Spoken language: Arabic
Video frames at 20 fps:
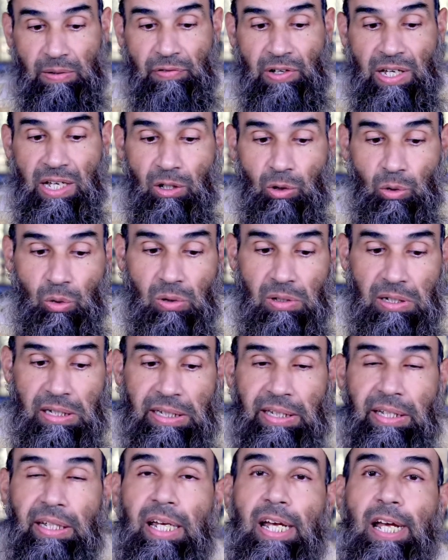فيقول
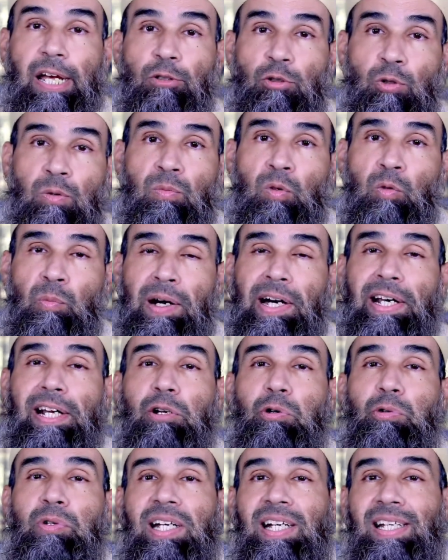عيد
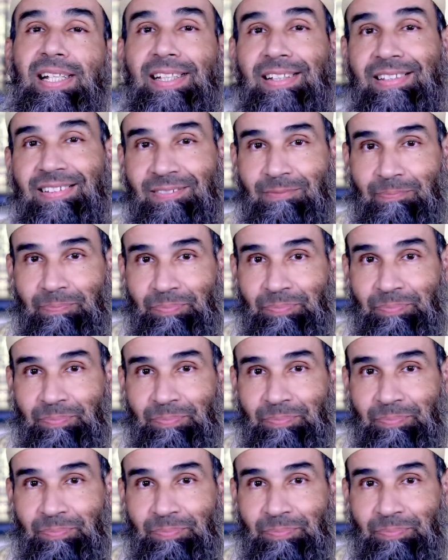مبارك عليك